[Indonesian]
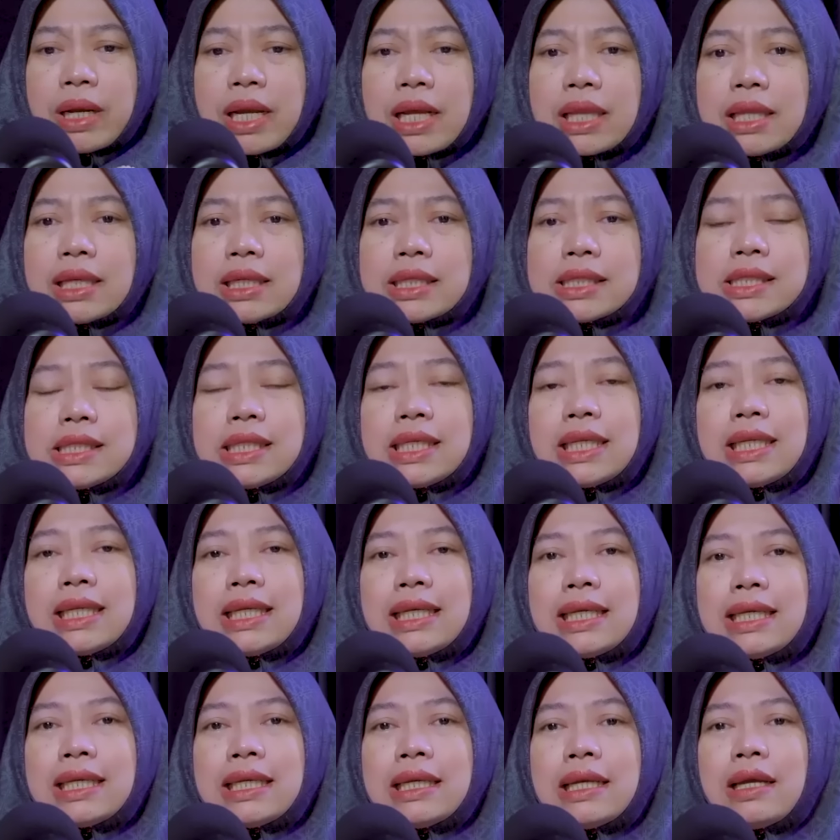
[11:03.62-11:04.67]
datang ke
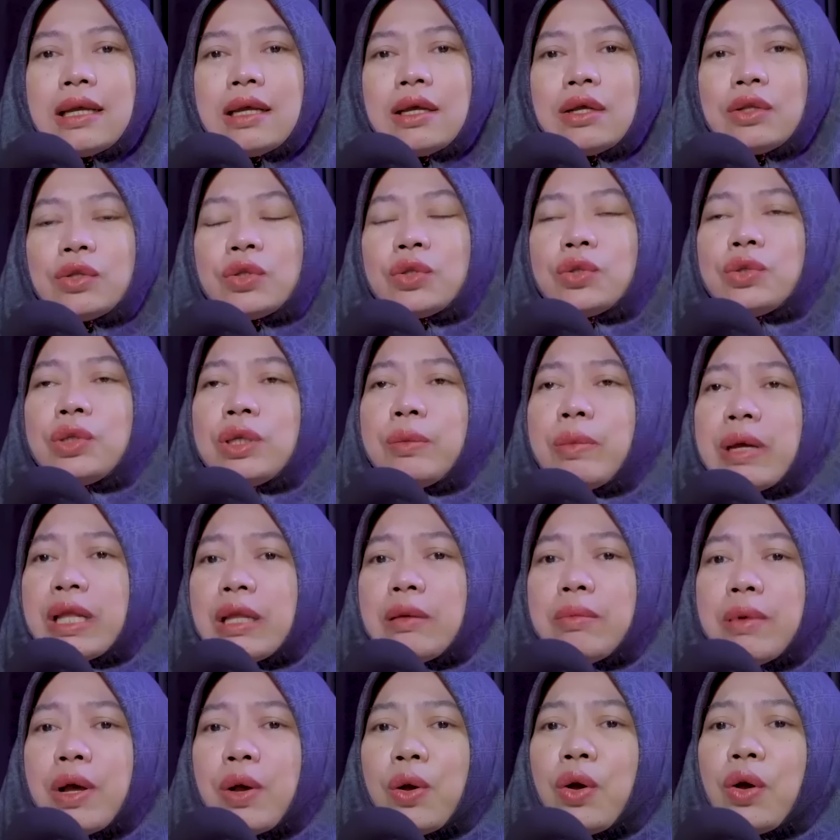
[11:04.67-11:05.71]
sini
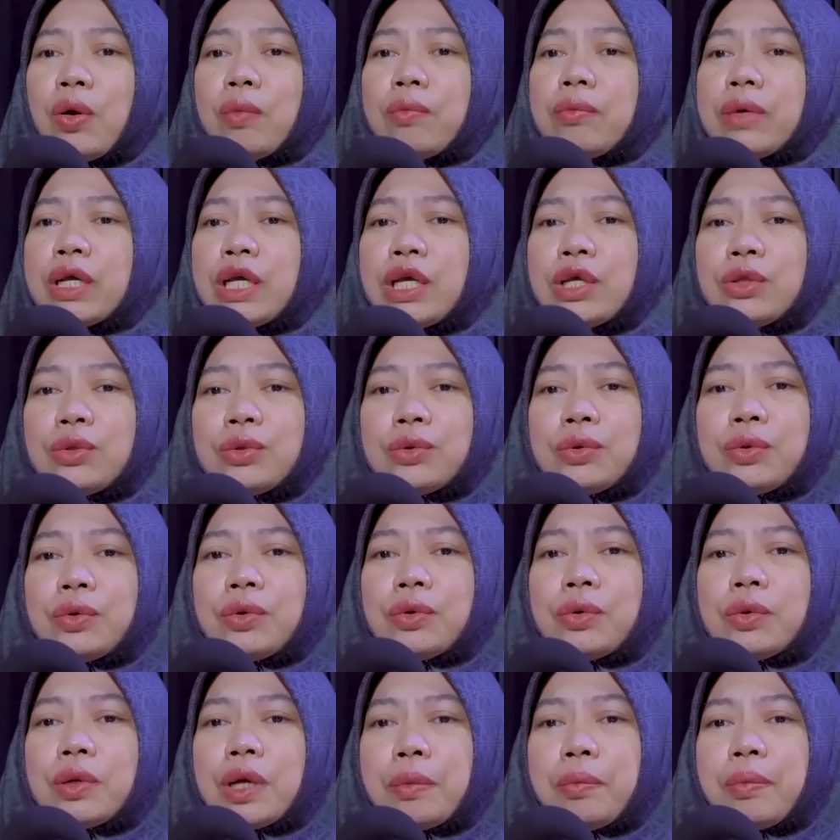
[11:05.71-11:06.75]
tiba-tiba kok
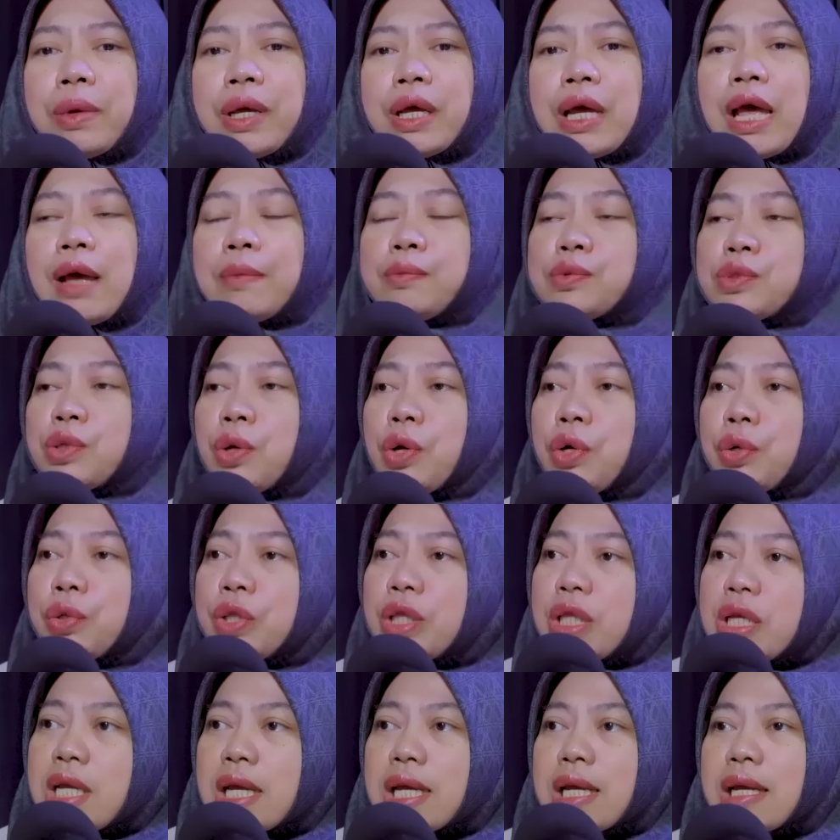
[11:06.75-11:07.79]
begitu apa
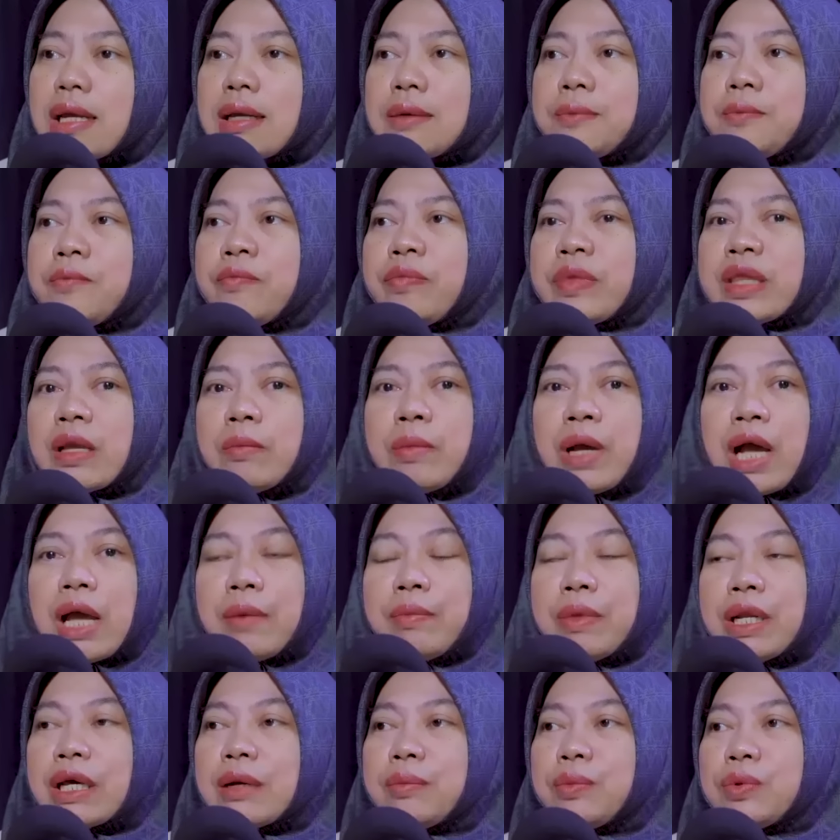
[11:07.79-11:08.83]
absolutnya
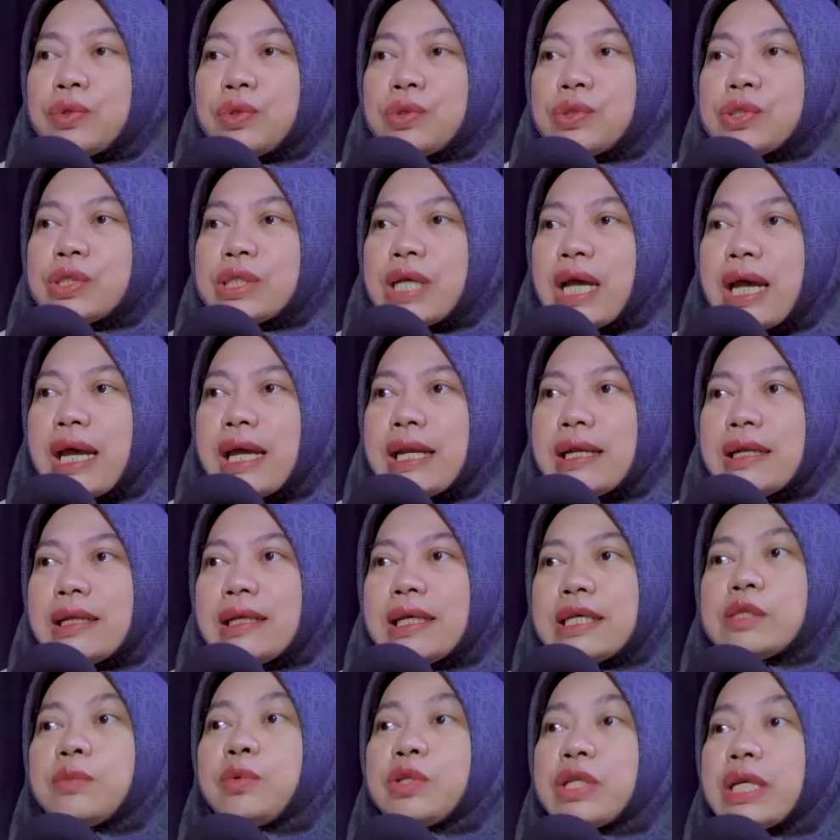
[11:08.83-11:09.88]
mengambil yeah. keputusan
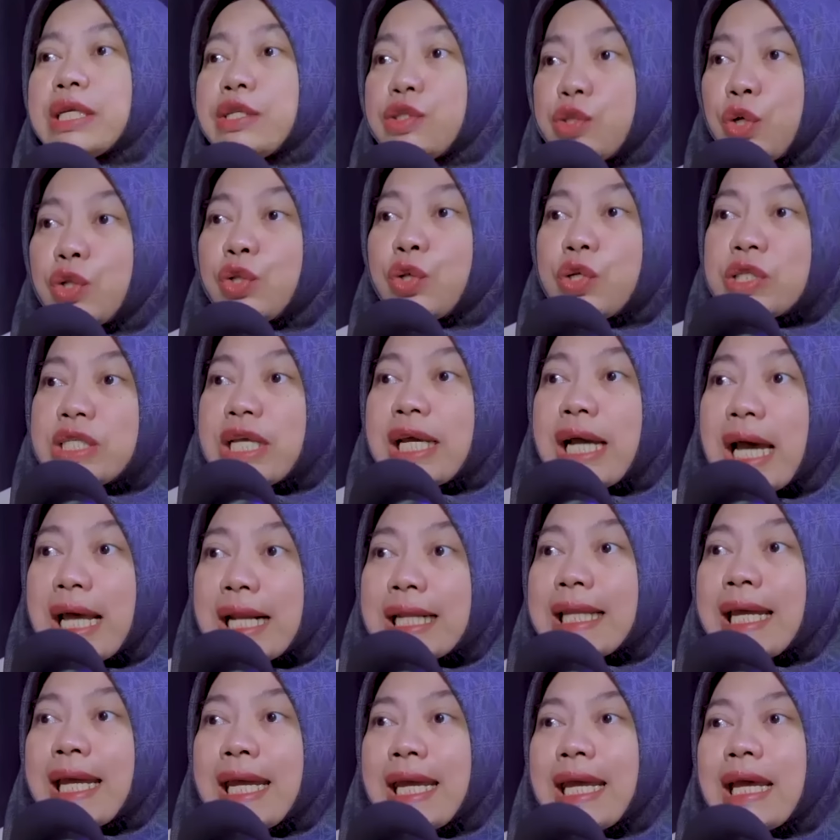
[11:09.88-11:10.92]
ya sebut yeah. aja contoh
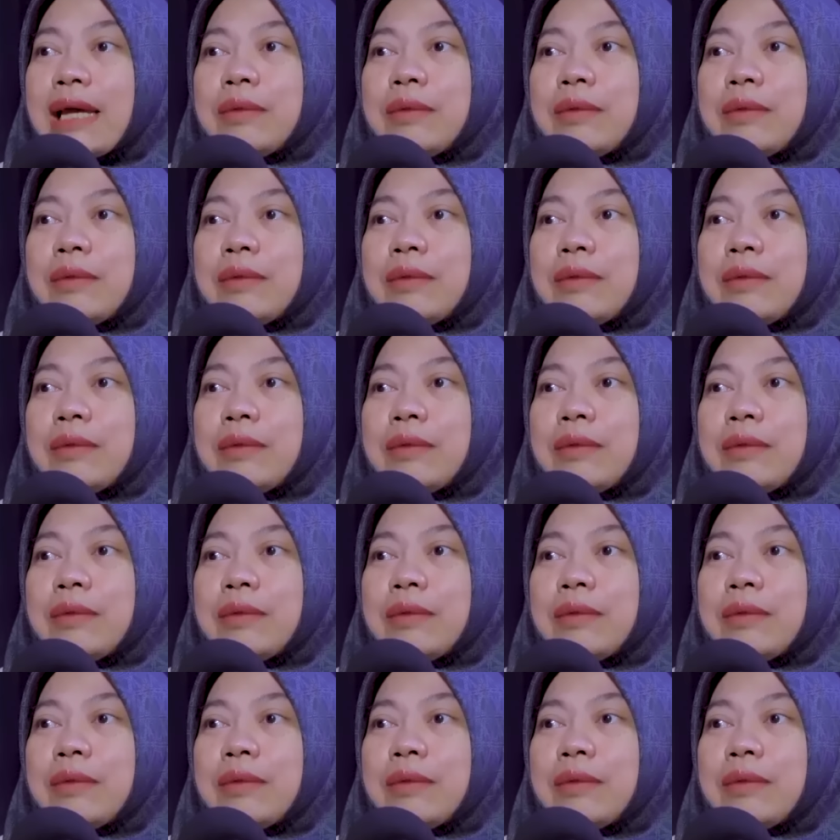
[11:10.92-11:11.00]
Jakarta ya yeah.